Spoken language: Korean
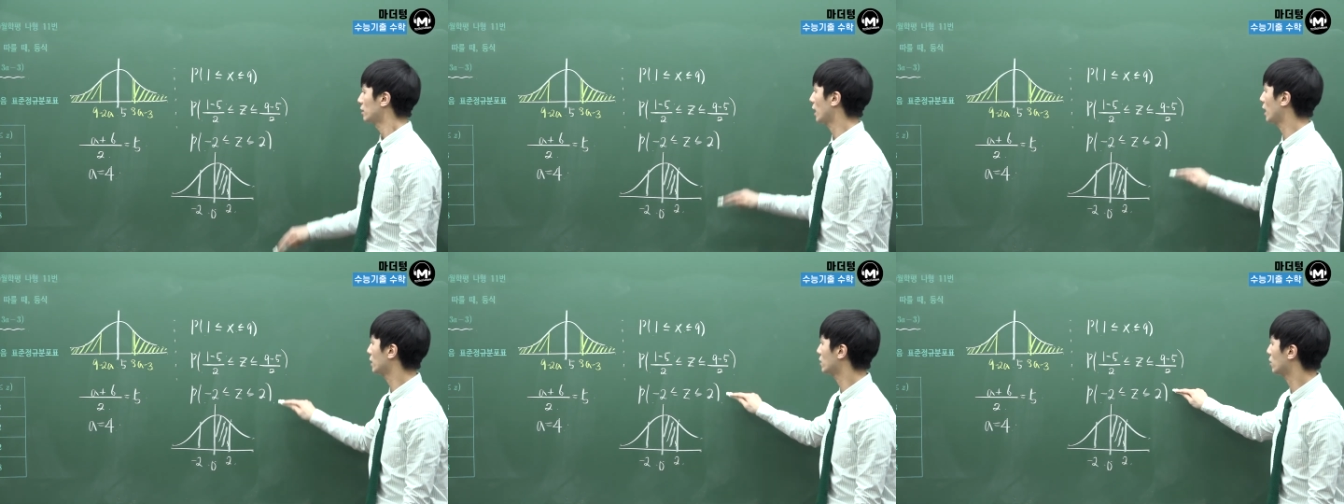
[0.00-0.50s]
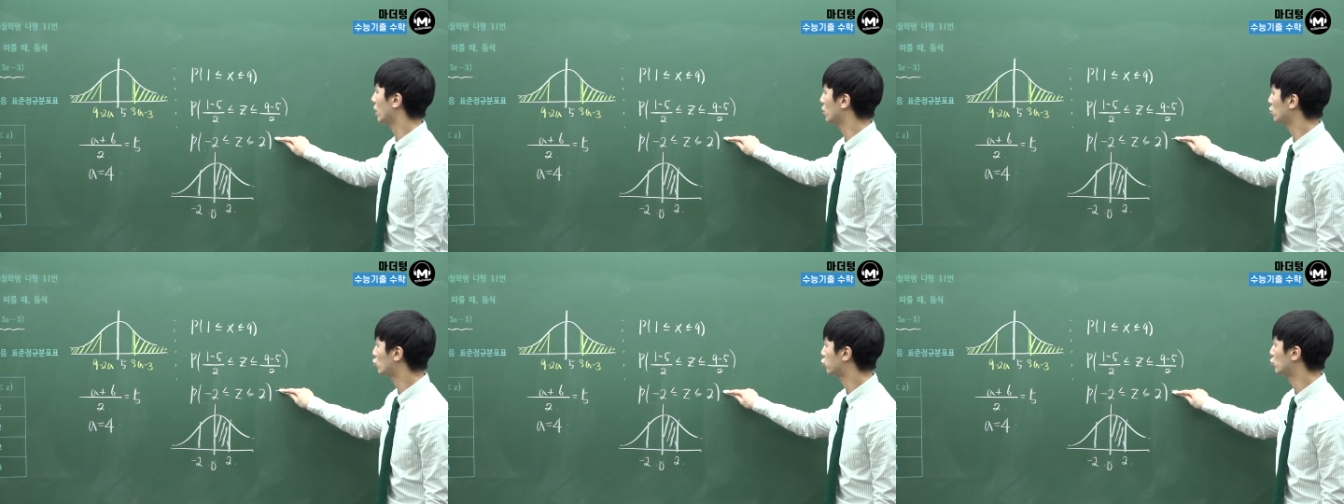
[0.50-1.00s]
따라서
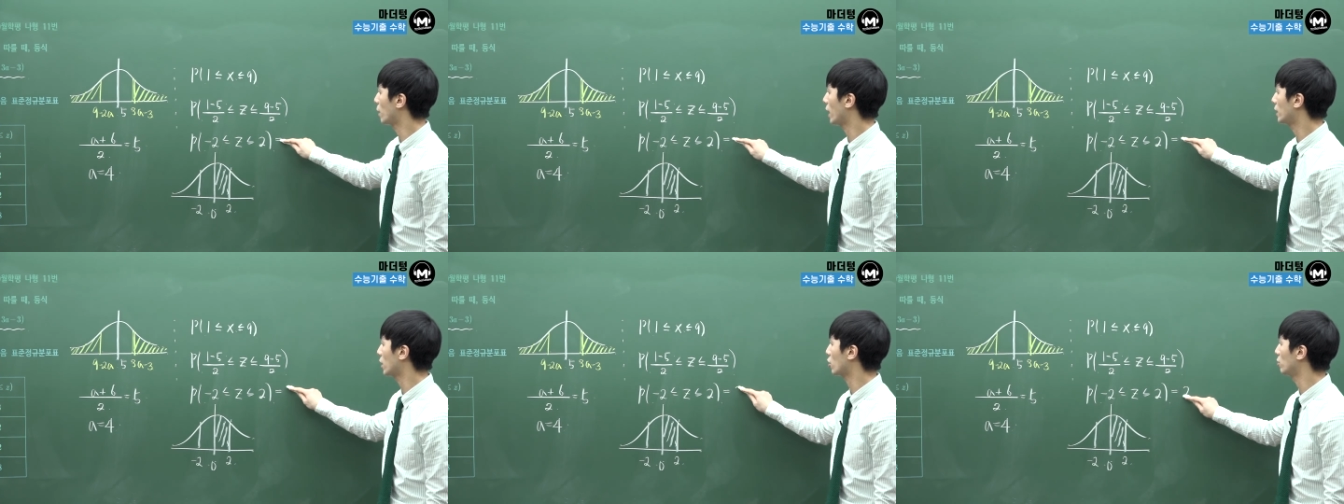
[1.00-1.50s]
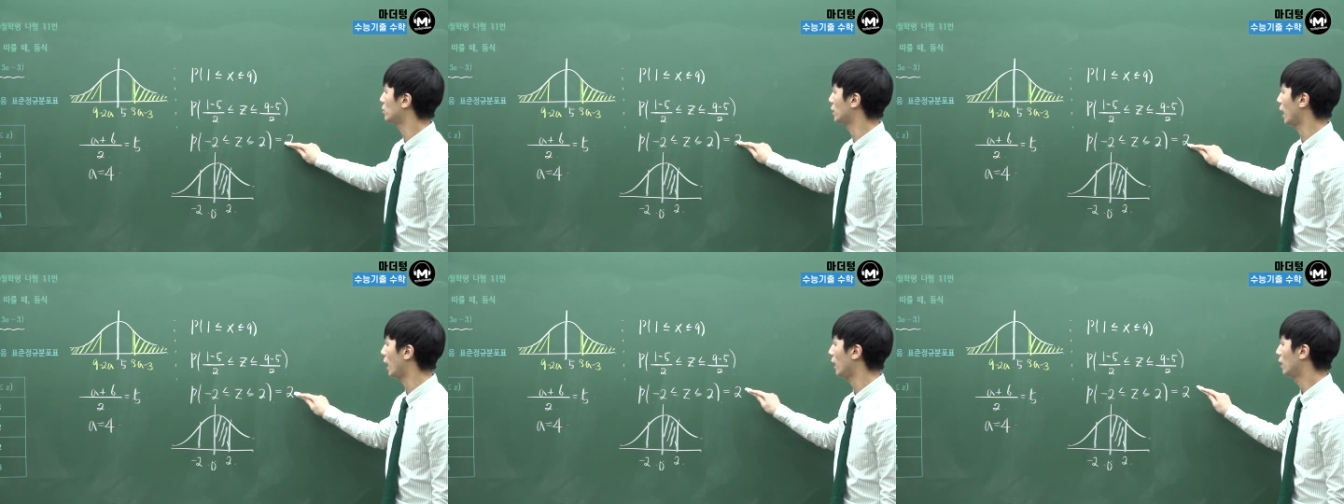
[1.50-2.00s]
얘는 2배가 될
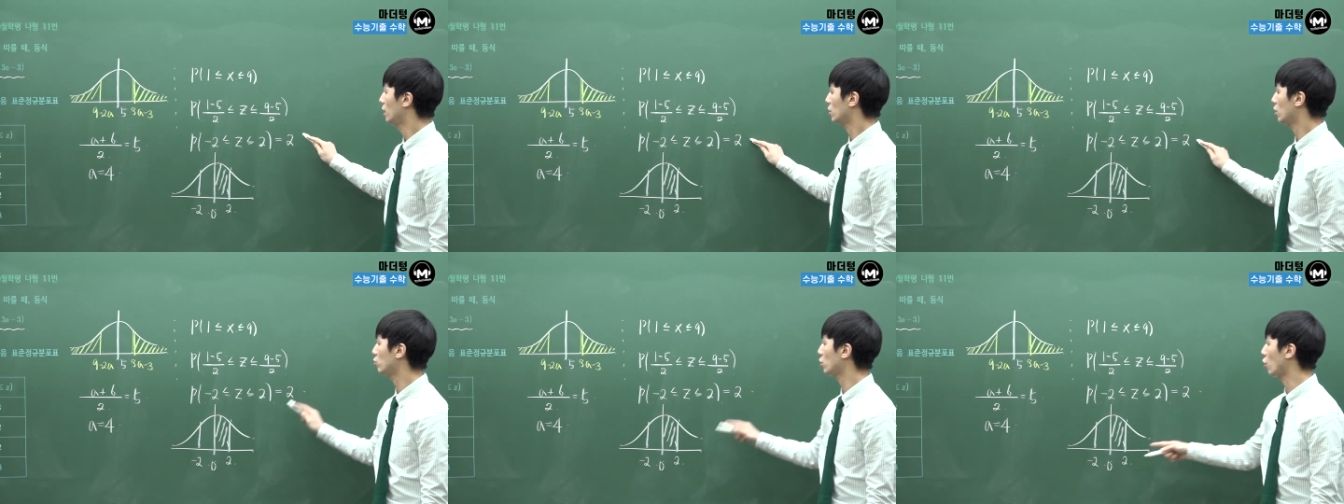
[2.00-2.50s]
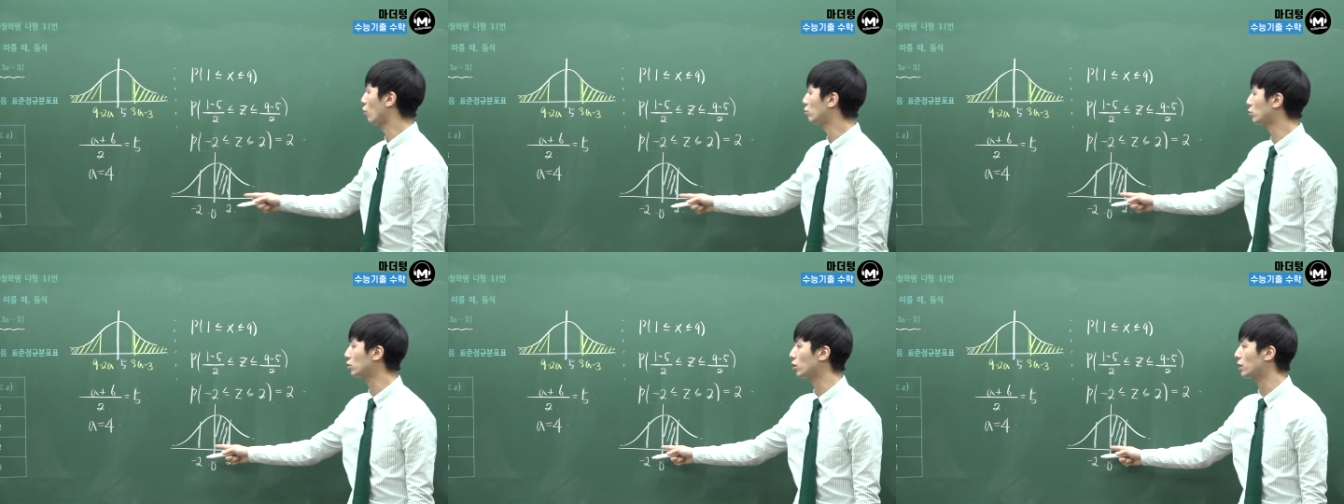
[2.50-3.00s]
겁니다. 그럼 우리
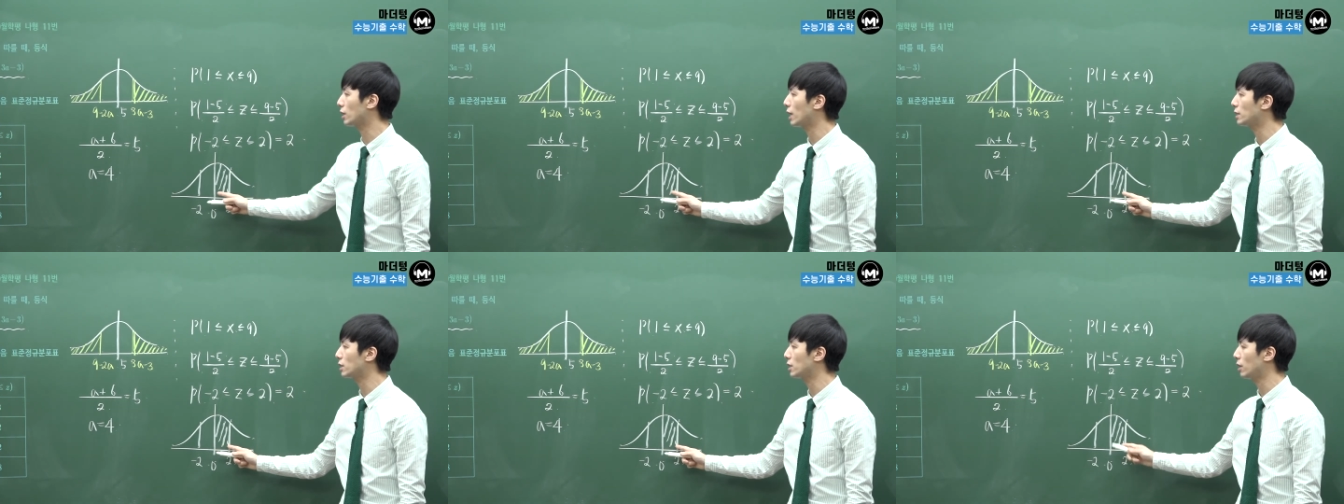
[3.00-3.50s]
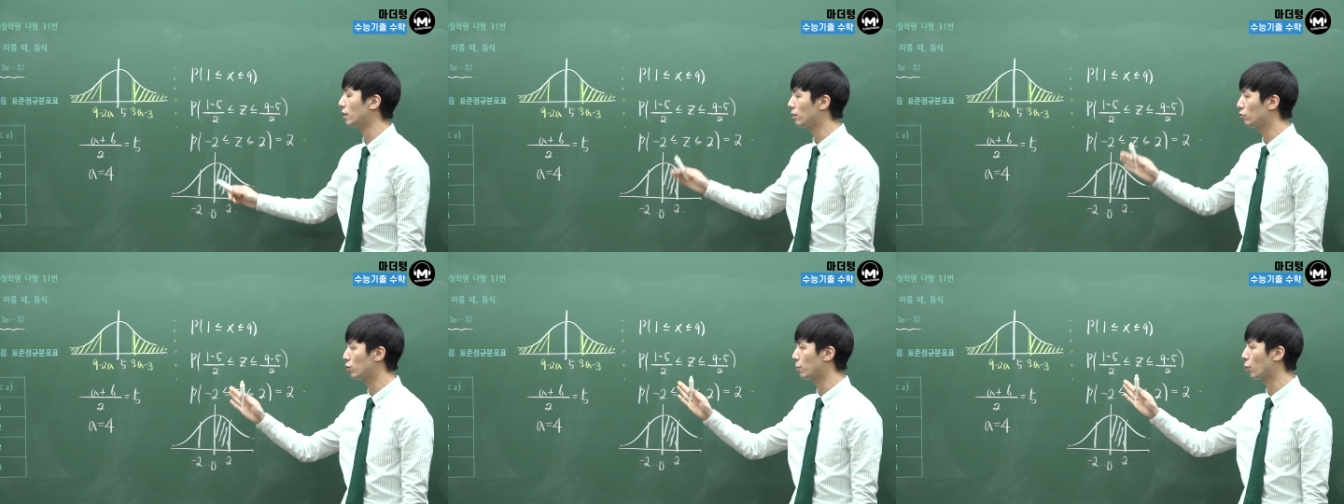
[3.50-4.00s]
0부터 2까지는
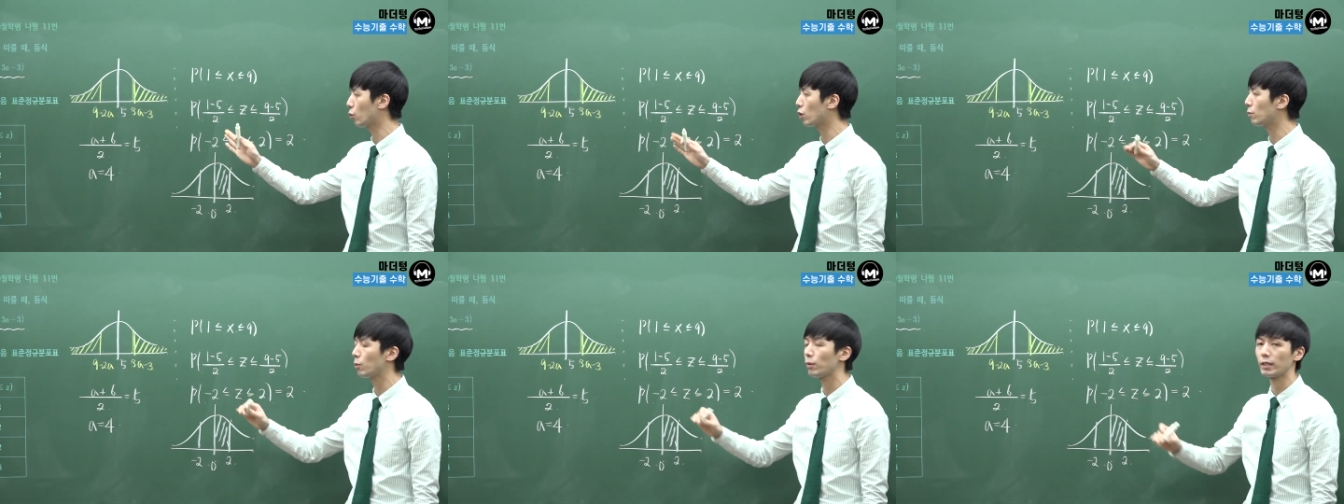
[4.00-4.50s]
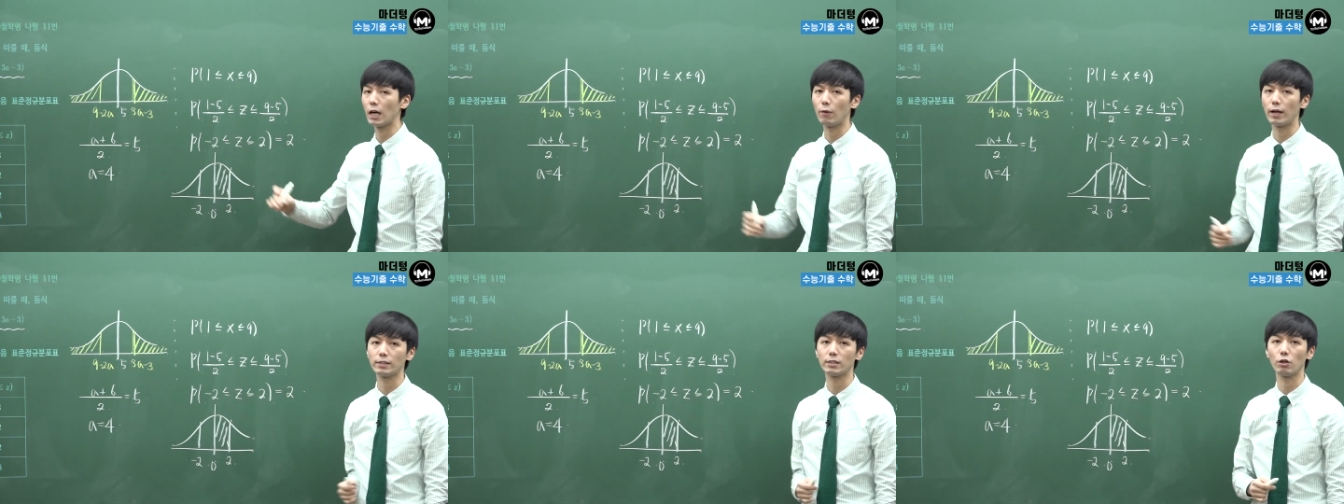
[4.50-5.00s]
우리 표를 보면
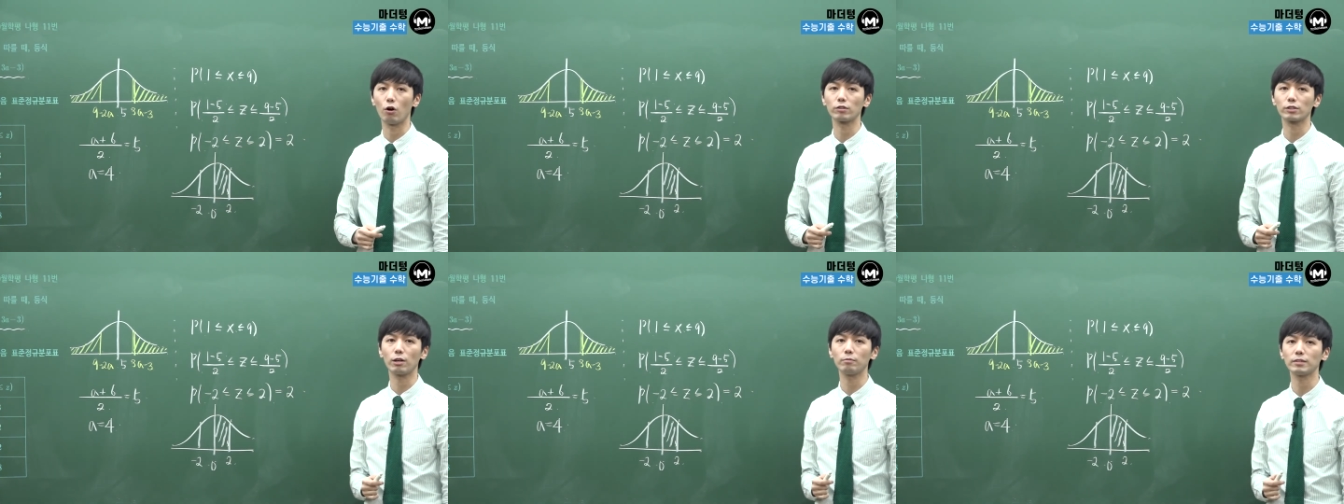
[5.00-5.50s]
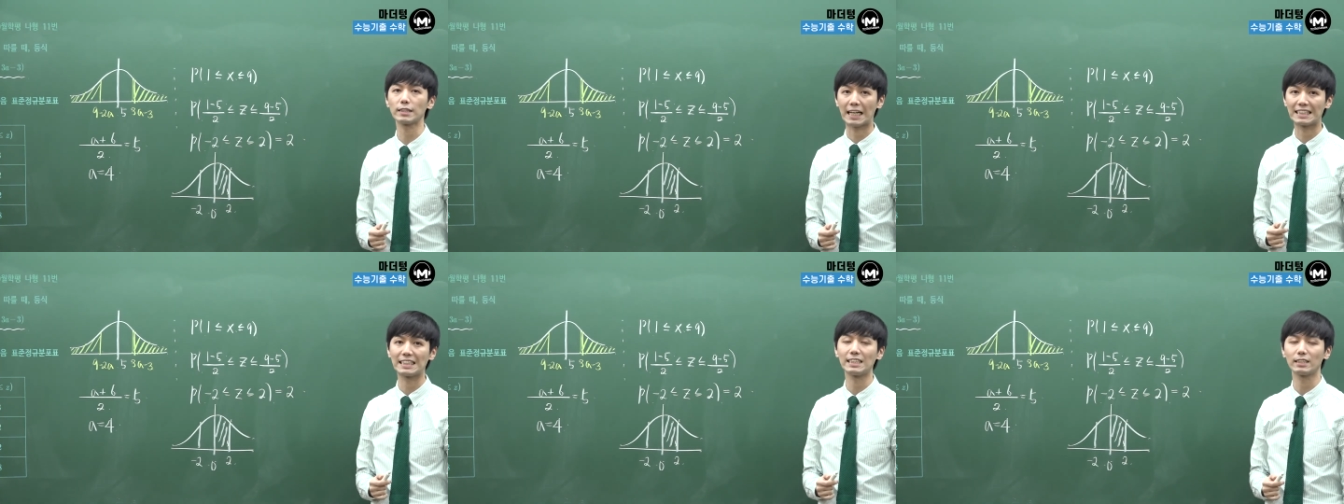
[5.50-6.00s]
나와 있어요.
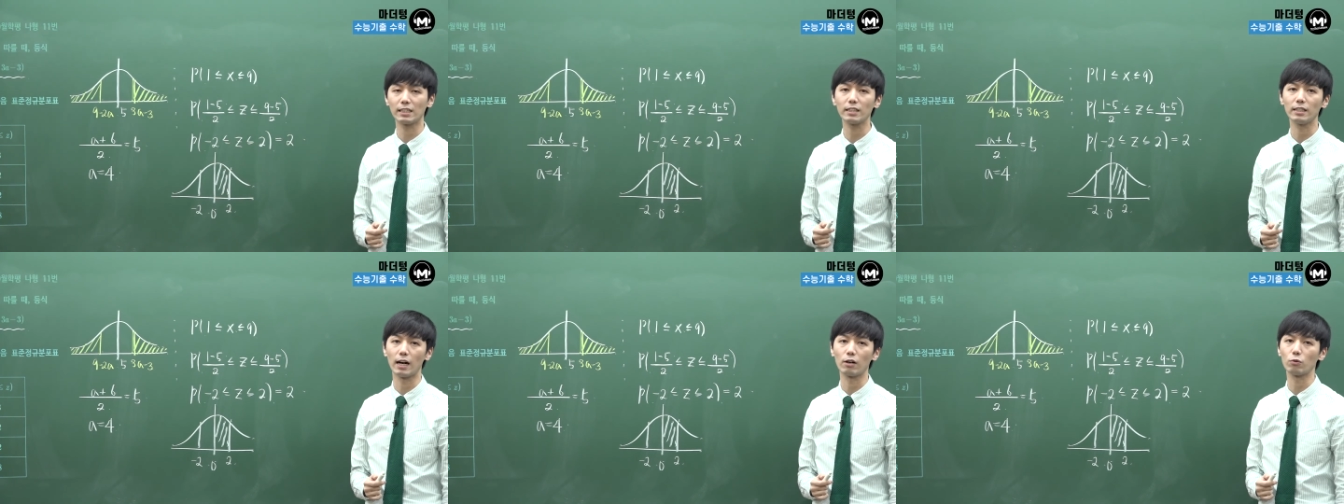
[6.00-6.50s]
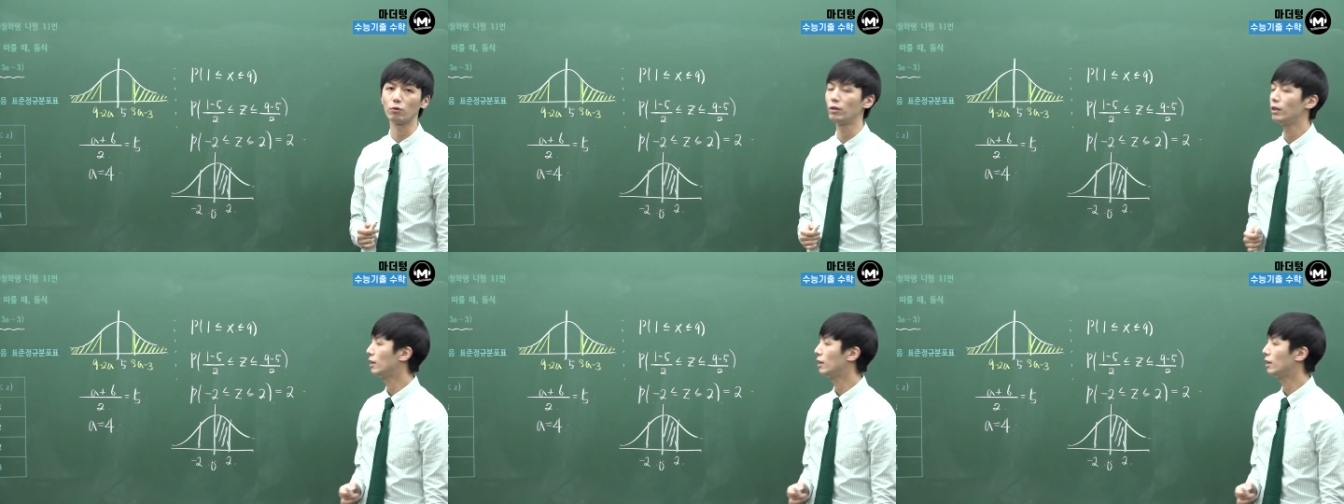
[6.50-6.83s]
0.477이라고.